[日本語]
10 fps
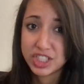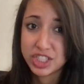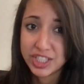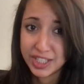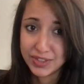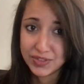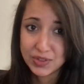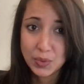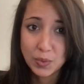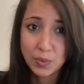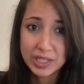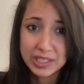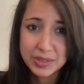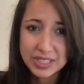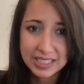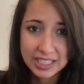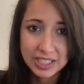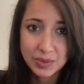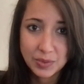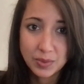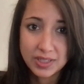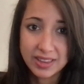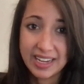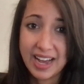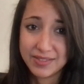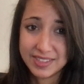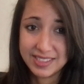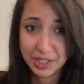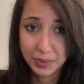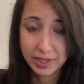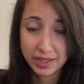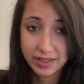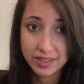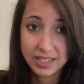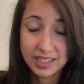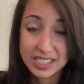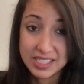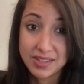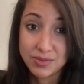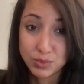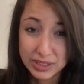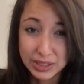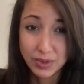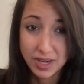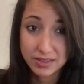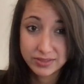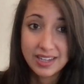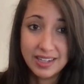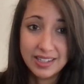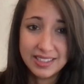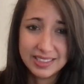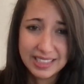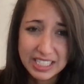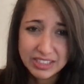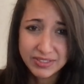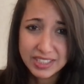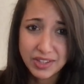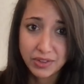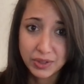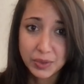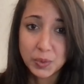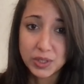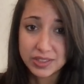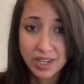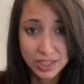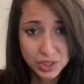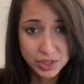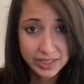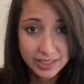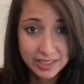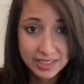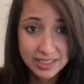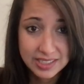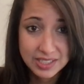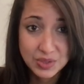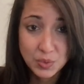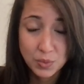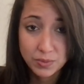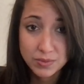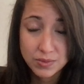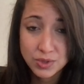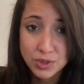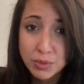彼らが直面している問題を見ると大変です。第三世界の国々での生活は大変です。